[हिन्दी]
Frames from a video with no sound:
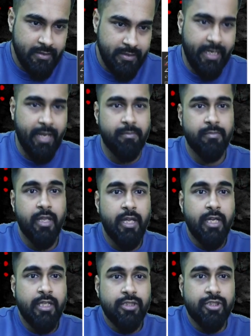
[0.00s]
ठीक है
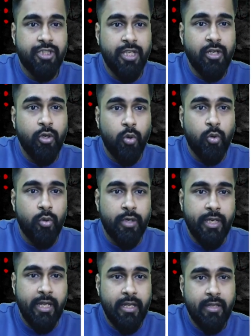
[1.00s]
जिन लोगों
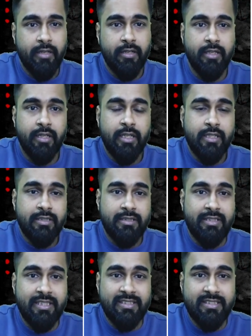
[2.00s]
ने
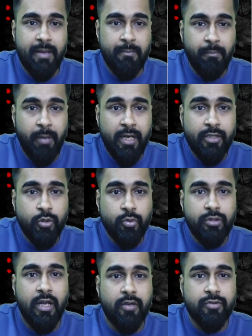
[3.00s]
दिसंबर
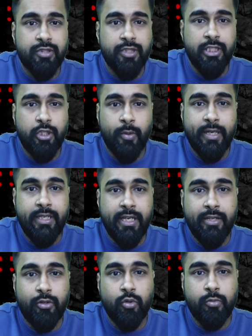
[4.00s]

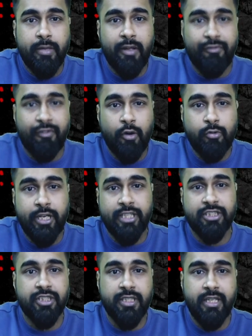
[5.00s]
2022 में
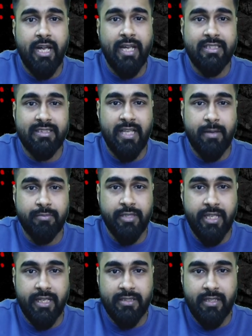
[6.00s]
फाउंडेशन का एग्जाम
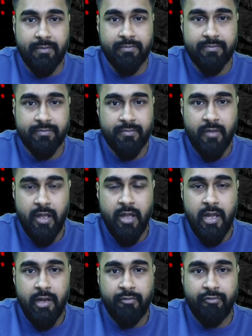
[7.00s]
दिया था
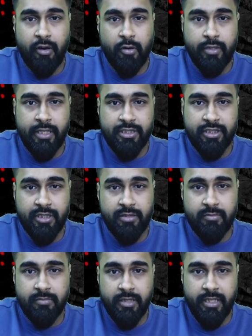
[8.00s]

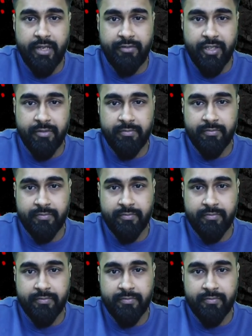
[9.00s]
फाउंडेशन गिवन